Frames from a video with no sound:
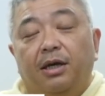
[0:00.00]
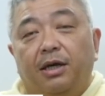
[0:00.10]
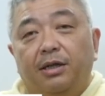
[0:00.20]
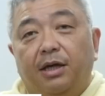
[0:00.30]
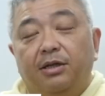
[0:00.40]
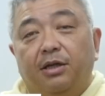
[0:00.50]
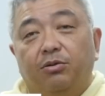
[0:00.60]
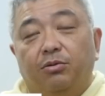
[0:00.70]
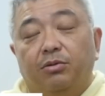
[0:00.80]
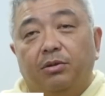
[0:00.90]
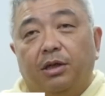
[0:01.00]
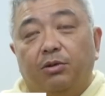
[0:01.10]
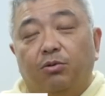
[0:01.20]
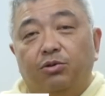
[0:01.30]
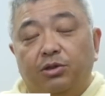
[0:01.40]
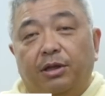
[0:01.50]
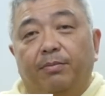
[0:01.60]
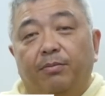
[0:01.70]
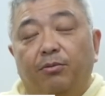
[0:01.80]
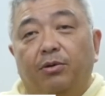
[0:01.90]
第2弾の、えー、と50選
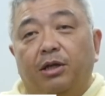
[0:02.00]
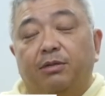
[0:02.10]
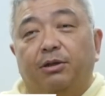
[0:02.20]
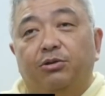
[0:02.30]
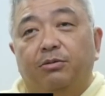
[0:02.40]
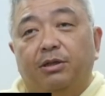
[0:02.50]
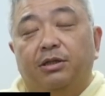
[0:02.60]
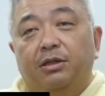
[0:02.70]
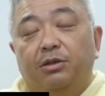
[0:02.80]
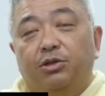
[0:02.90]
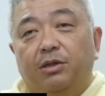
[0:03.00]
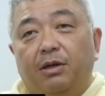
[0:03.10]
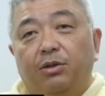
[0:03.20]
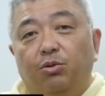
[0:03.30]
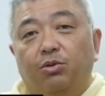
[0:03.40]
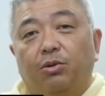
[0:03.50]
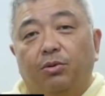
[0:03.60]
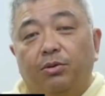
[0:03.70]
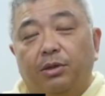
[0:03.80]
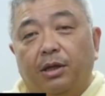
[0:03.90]
も発売しております。そちらは
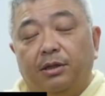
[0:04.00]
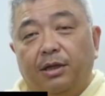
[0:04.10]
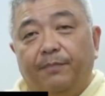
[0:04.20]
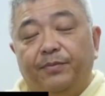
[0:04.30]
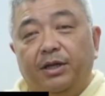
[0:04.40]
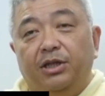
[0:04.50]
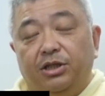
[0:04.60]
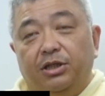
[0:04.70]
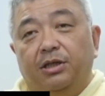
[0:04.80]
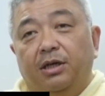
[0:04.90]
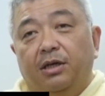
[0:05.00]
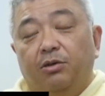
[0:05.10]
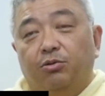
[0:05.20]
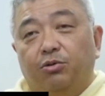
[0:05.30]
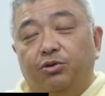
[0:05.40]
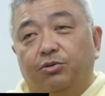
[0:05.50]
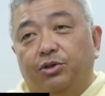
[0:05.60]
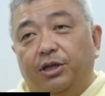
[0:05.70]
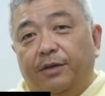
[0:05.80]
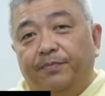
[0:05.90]
ノートなんで、電子の特徴と
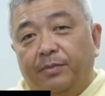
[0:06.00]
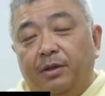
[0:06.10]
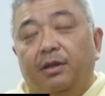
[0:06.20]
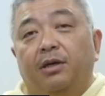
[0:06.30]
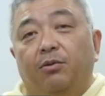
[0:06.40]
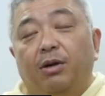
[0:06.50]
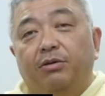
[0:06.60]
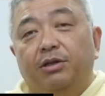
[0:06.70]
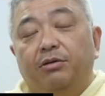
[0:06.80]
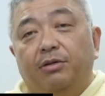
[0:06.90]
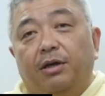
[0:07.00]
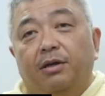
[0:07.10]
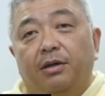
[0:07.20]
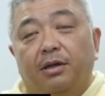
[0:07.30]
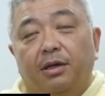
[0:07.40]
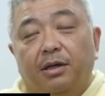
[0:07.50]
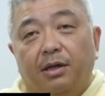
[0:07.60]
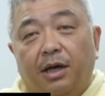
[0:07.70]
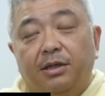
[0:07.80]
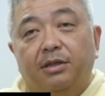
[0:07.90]
して、ワンクリックで
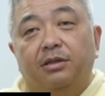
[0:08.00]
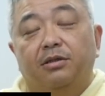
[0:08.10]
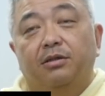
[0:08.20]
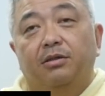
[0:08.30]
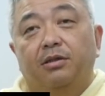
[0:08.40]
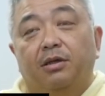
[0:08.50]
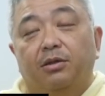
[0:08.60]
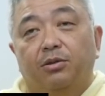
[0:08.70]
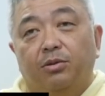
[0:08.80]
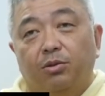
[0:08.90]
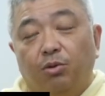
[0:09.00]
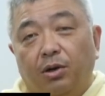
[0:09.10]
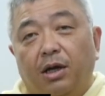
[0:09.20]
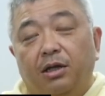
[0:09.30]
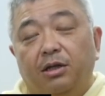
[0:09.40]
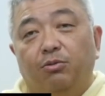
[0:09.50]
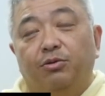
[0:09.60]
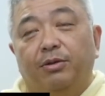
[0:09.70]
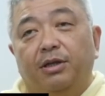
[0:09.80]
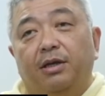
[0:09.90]
解説動画にも飛
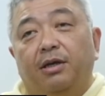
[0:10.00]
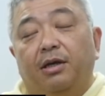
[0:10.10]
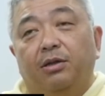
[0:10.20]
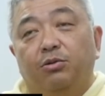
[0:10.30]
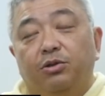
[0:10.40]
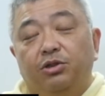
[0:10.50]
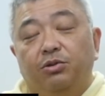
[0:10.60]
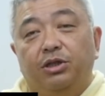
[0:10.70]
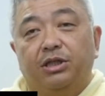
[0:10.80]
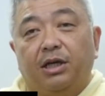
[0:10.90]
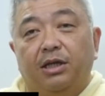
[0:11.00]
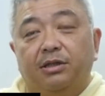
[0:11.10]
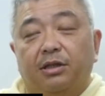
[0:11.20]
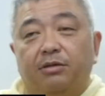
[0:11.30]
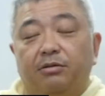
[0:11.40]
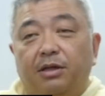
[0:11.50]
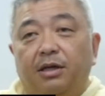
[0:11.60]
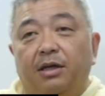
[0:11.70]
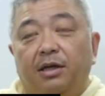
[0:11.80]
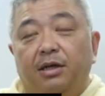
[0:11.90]
べて、えー、に使いやすくなってるん
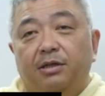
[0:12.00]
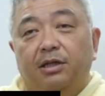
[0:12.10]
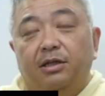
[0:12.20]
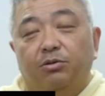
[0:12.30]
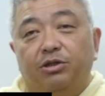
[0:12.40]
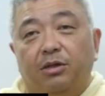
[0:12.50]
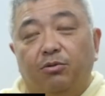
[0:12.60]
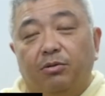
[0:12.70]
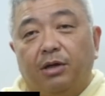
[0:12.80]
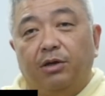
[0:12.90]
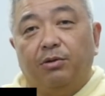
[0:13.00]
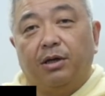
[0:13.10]
で、ぜひそちらも概要欄